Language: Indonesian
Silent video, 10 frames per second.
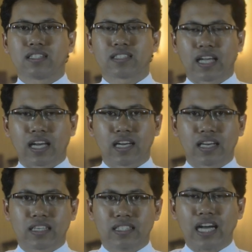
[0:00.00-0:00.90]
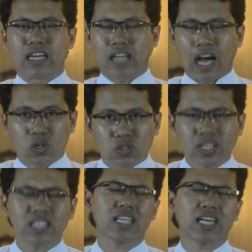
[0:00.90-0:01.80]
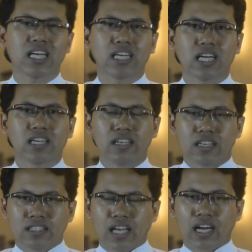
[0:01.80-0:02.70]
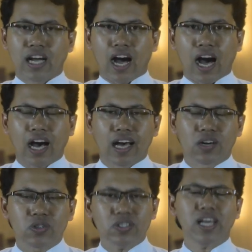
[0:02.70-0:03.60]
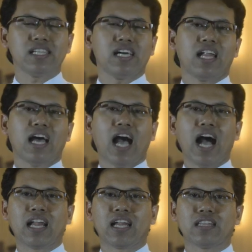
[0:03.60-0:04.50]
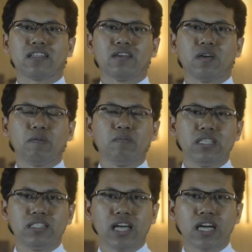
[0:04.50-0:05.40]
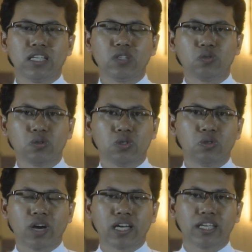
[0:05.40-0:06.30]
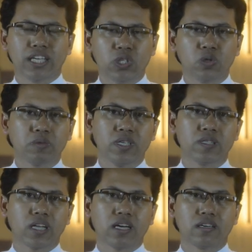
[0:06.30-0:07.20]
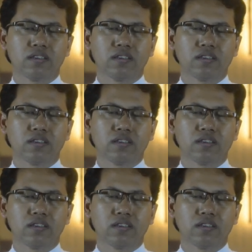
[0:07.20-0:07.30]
sang yang harusnya sarana yang harusnya hanyalah alat menjadi tujuan hidup kita.